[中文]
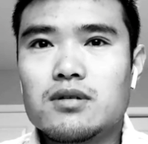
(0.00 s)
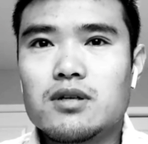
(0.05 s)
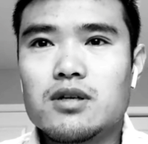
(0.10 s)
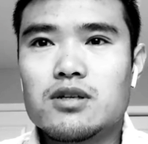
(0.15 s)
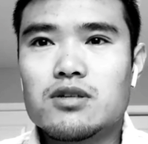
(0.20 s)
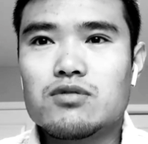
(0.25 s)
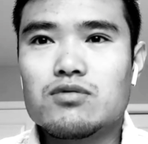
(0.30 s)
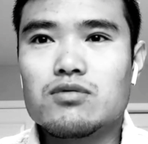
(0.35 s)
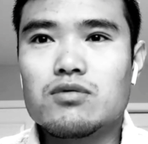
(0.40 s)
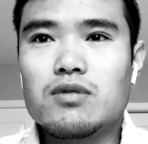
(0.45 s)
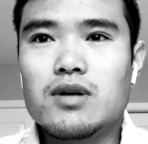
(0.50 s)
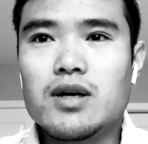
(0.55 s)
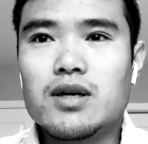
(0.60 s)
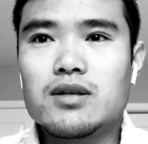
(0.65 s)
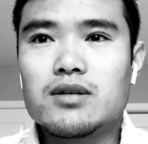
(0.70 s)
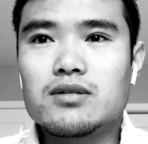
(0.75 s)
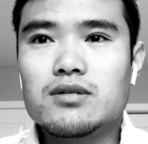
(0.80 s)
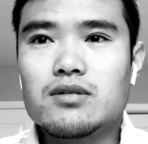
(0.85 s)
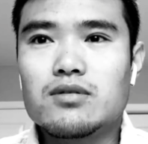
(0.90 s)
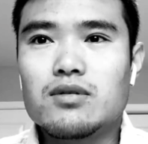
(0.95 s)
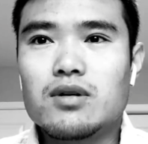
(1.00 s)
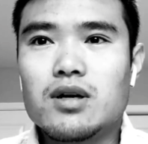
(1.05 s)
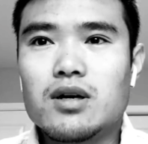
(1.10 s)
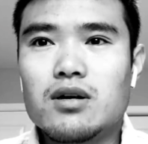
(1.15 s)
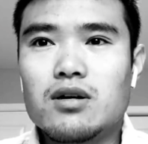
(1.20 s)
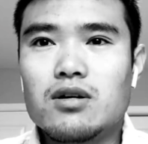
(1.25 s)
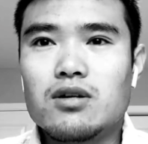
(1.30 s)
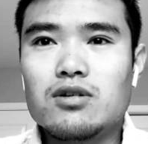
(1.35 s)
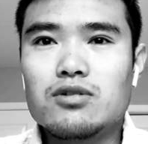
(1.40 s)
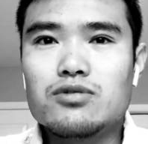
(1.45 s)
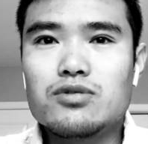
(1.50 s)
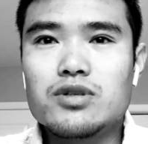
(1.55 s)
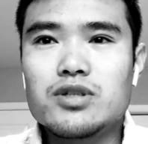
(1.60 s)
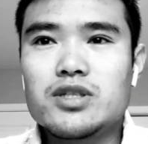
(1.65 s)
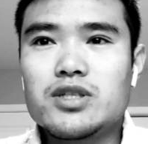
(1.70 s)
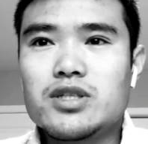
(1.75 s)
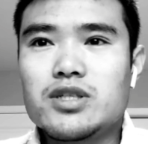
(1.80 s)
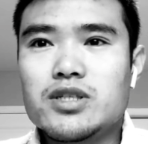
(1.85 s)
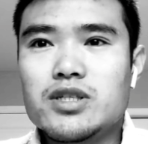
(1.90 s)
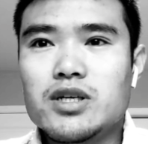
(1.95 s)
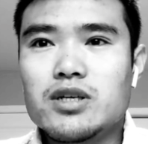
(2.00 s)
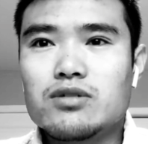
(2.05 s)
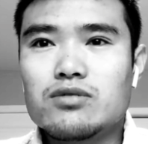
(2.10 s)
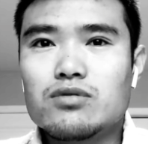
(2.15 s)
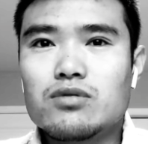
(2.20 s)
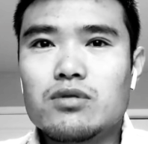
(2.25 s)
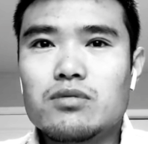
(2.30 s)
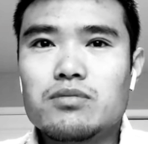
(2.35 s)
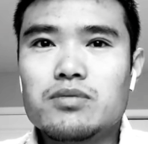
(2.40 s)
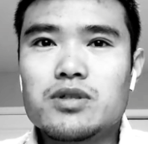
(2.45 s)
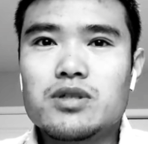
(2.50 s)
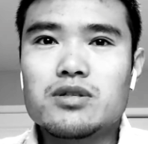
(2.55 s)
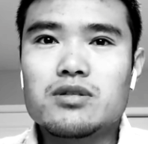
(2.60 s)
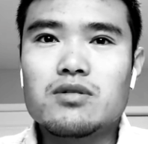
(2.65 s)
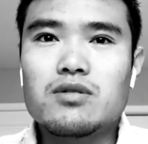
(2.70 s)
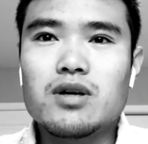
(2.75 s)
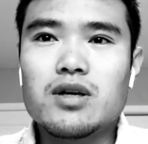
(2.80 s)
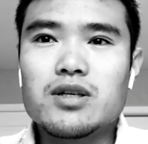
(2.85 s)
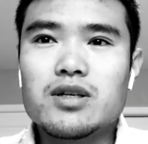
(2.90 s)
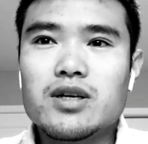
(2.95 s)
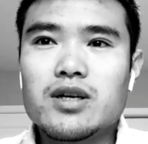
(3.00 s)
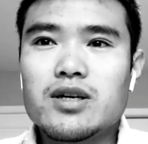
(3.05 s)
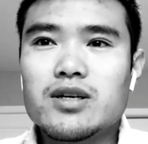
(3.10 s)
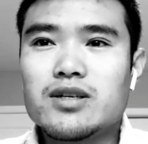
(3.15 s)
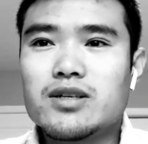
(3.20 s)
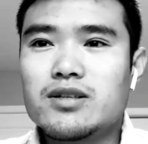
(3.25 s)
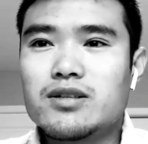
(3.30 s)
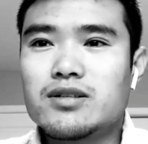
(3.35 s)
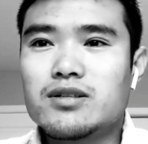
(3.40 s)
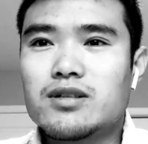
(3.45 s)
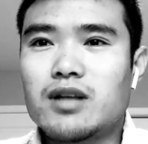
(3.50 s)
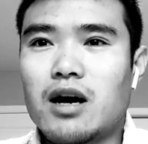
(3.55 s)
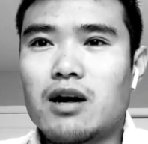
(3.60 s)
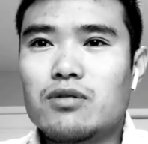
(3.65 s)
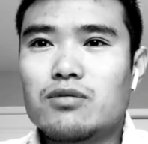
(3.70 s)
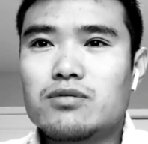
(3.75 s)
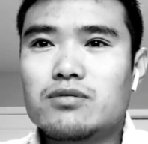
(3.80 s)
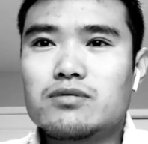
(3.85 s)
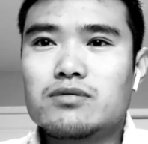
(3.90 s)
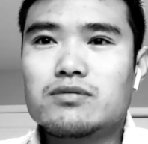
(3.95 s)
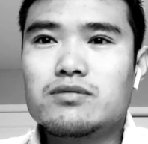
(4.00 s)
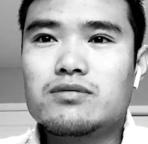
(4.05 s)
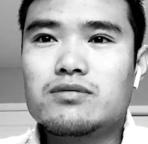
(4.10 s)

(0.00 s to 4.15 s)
二十五万过来好好学习一年，如果不行的话，你可以打工，